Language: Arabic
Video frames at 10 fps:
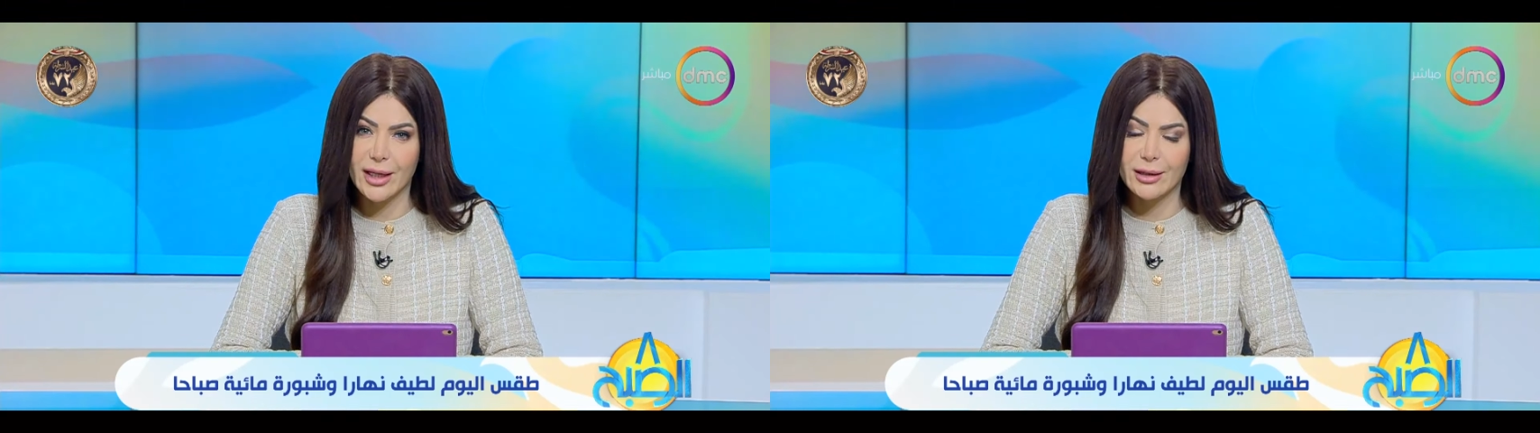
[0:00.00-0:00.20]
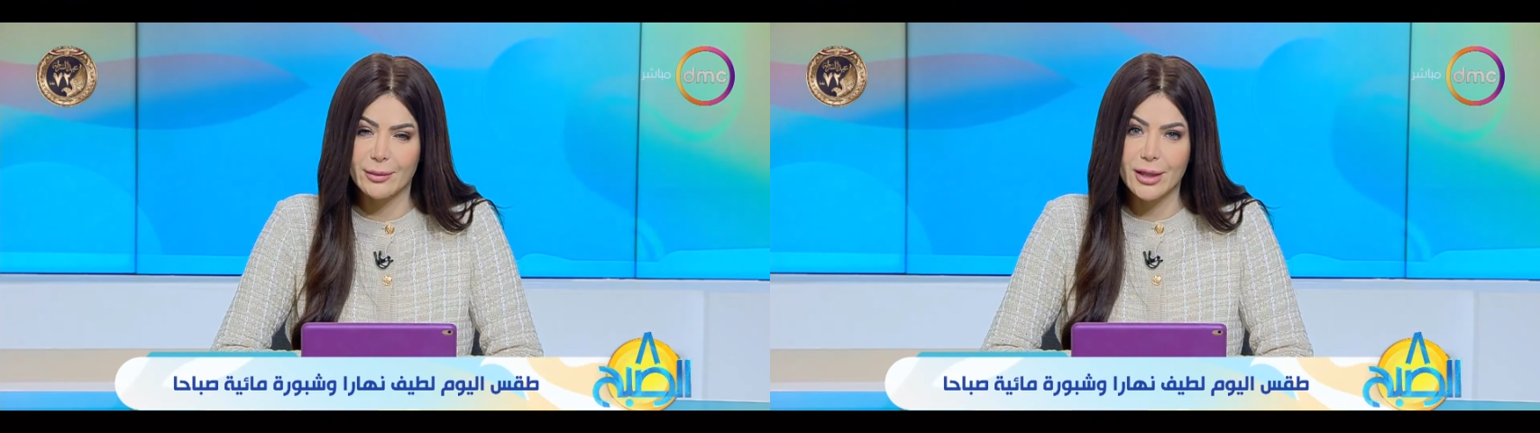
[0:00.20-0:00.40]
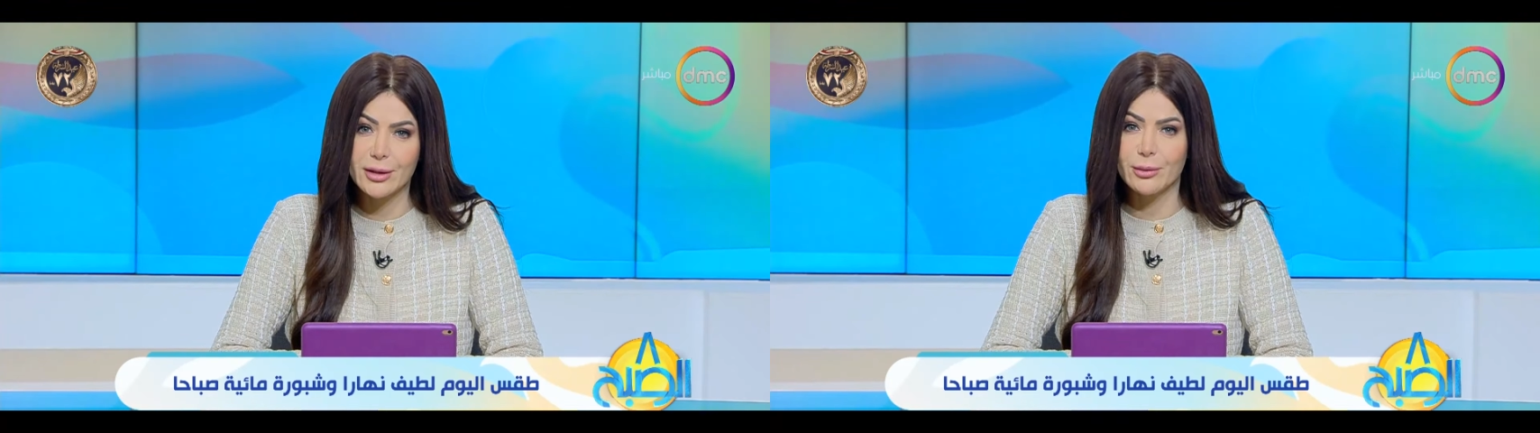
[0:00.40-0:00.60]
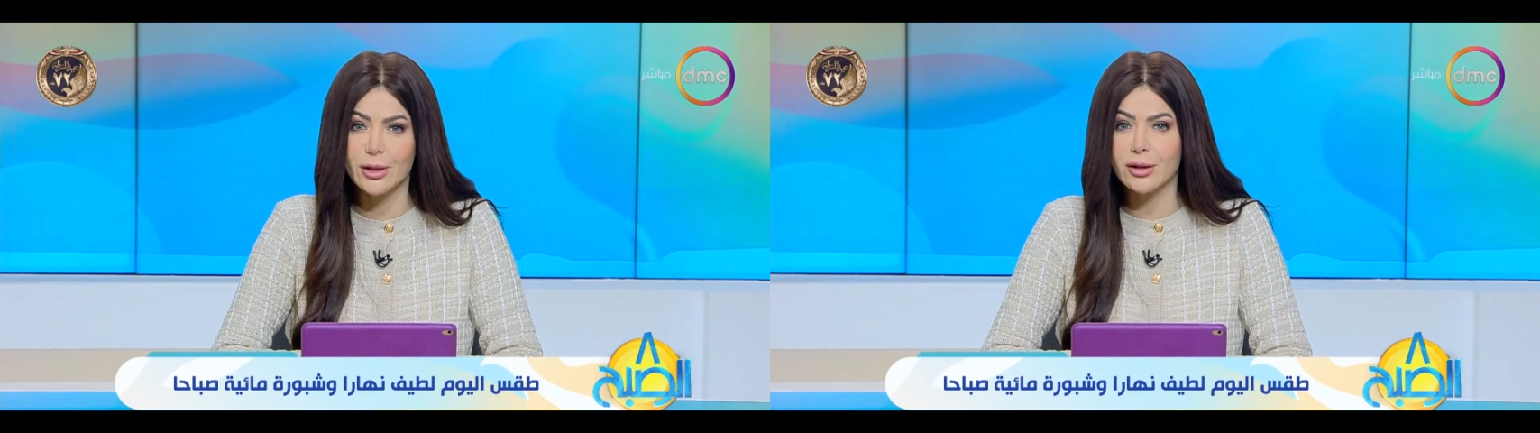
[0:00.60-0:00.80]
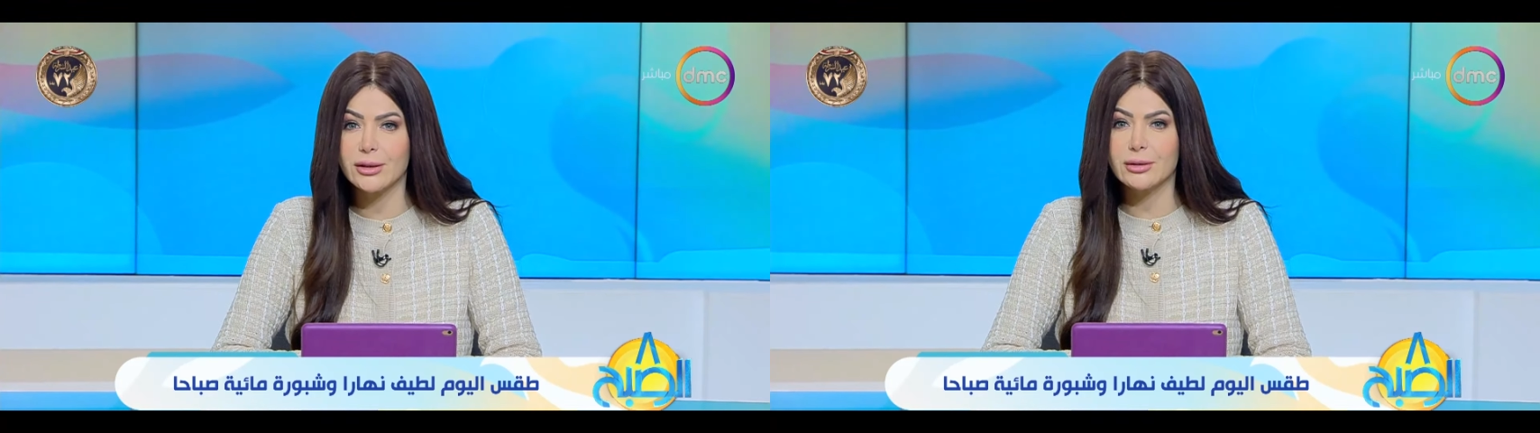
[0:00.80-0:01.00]
على بعض
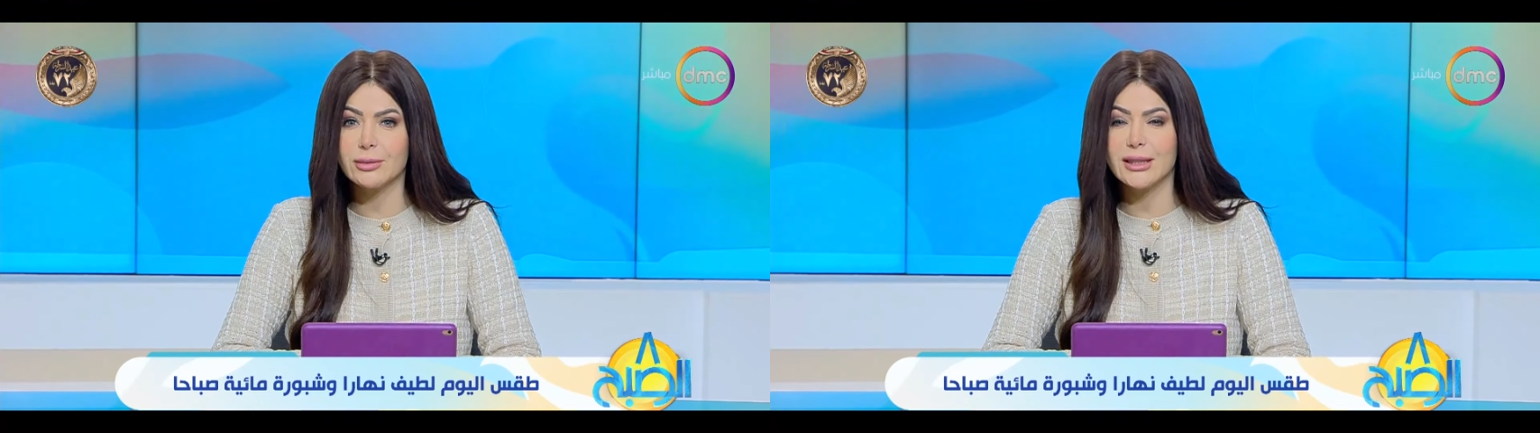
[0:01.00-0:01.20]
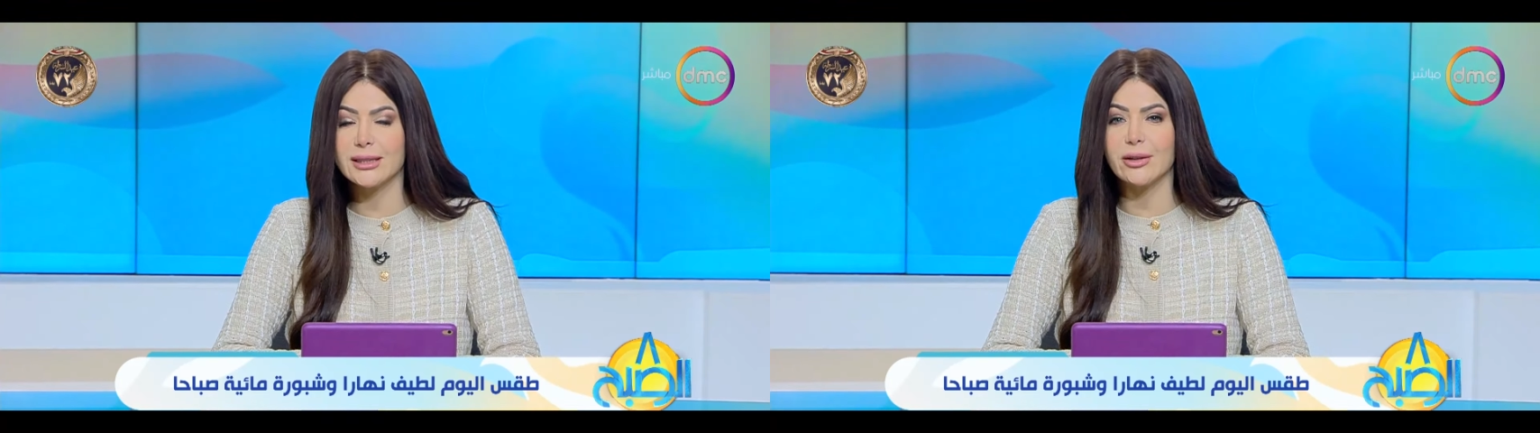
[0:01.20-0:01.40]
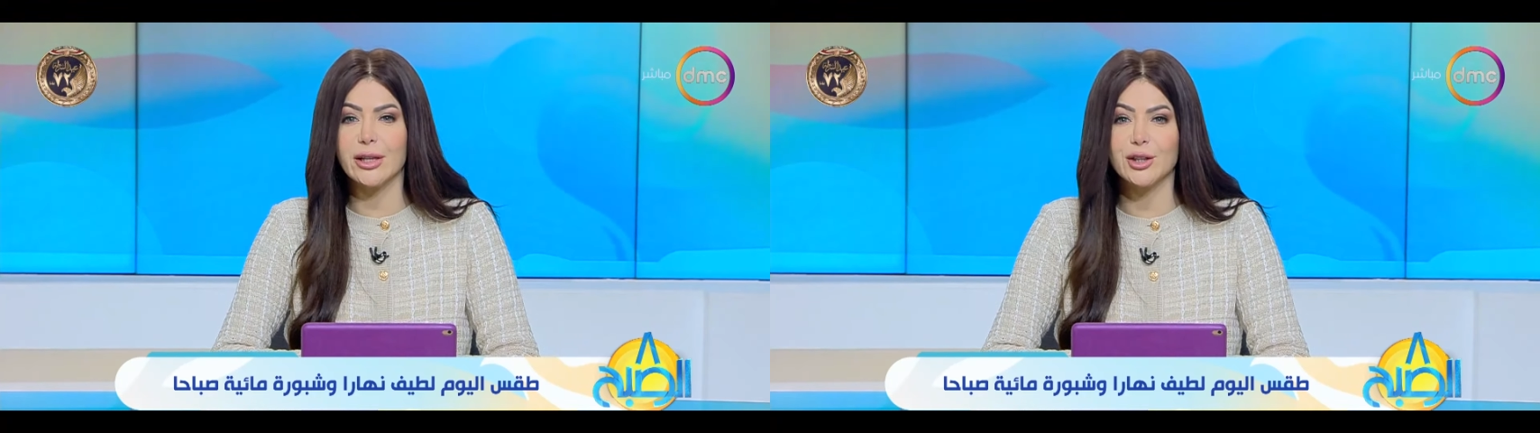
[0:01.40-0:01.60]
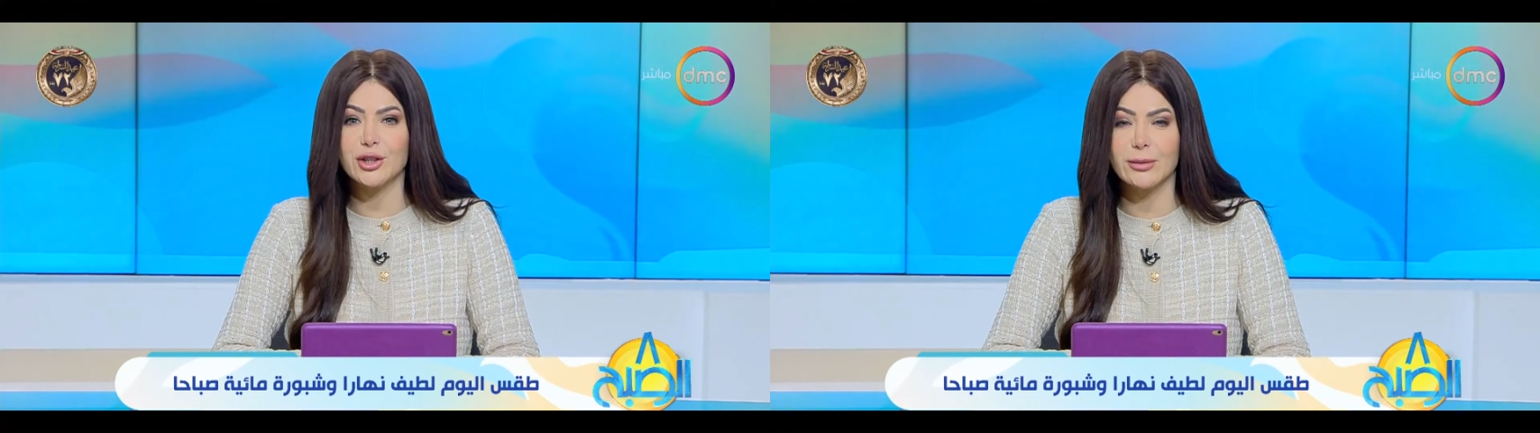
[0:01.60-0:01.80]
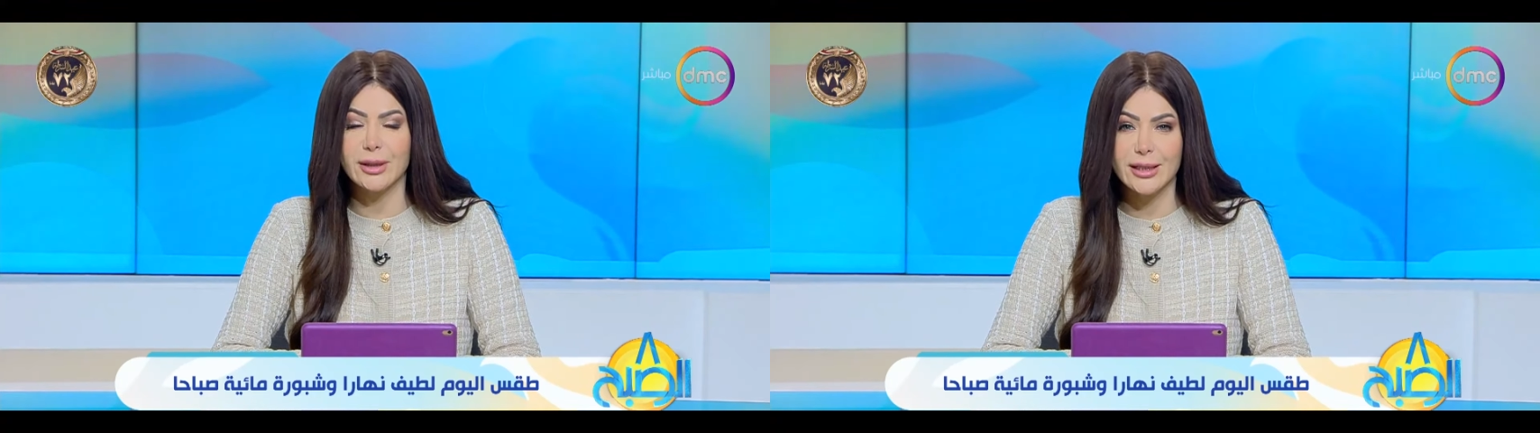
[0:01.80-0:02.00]
المناطق من السواحل
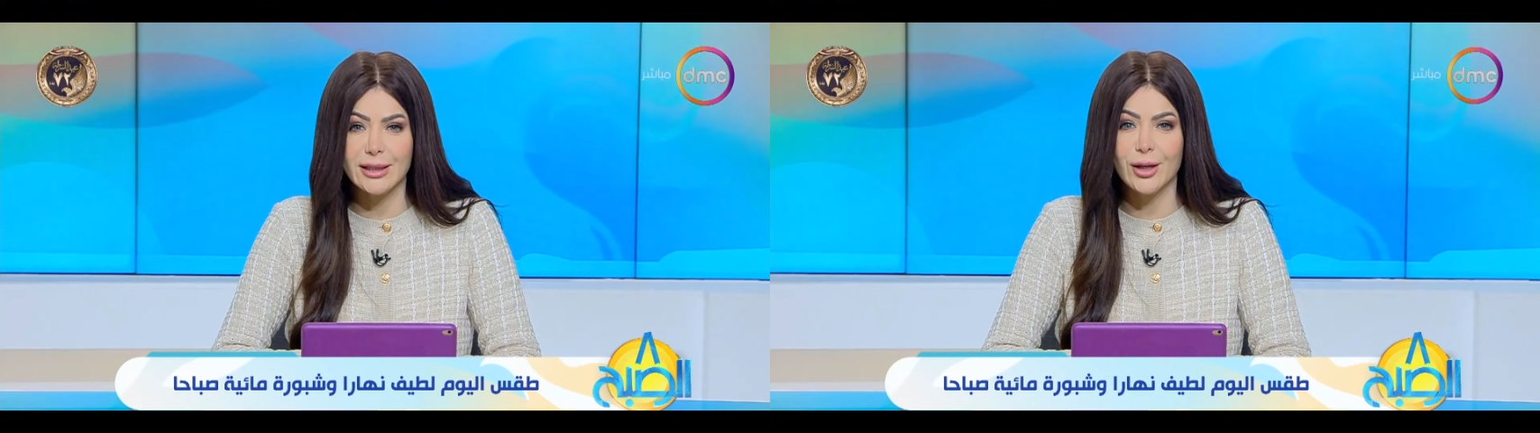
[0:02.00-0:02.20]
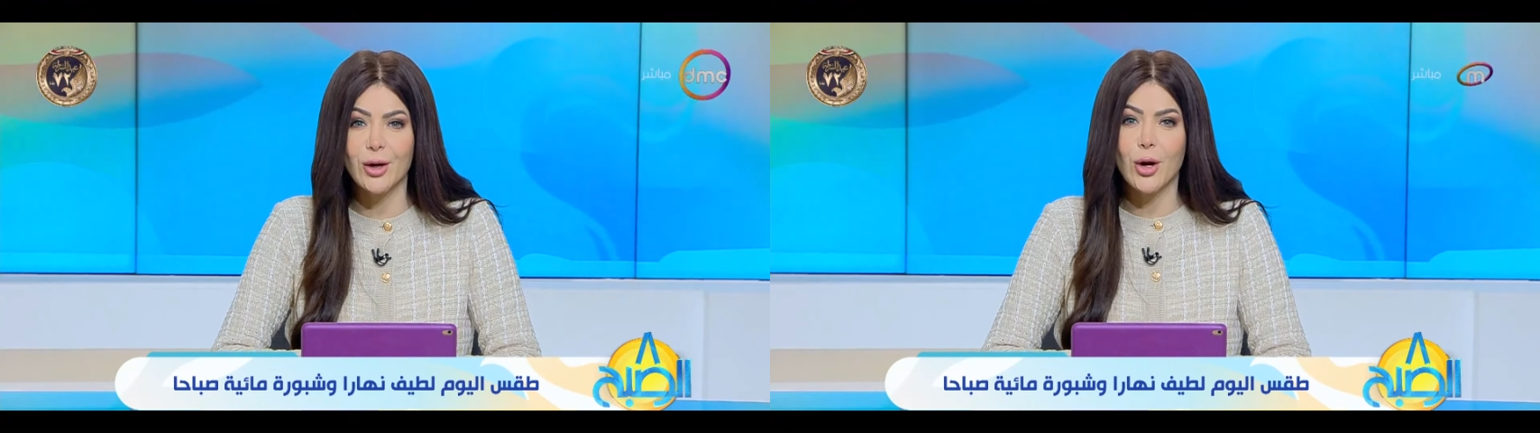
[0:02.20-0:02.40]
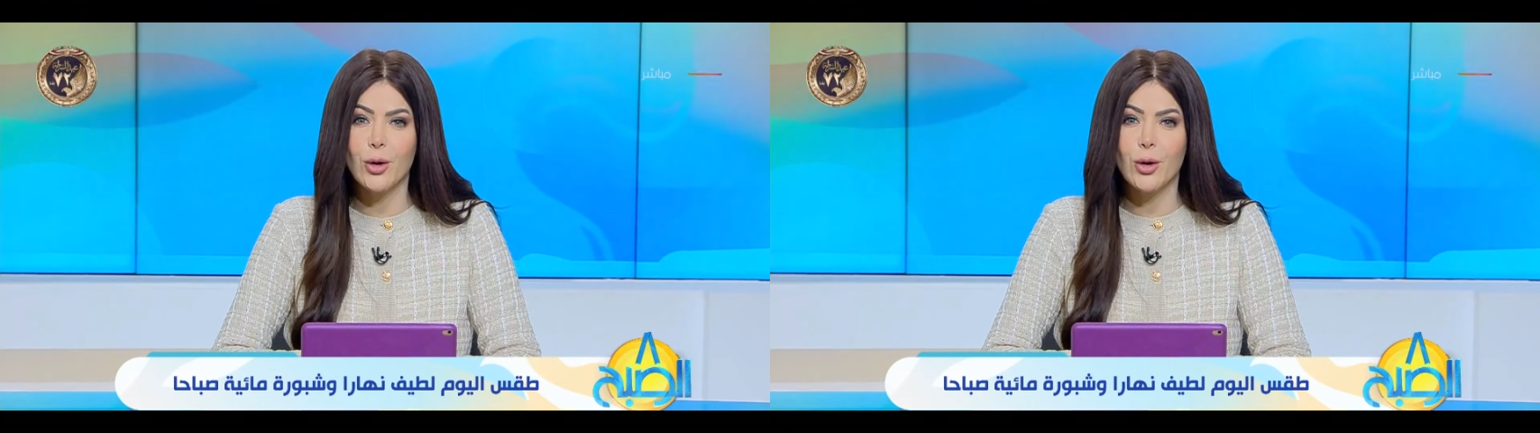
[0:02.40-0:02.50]
الشمالية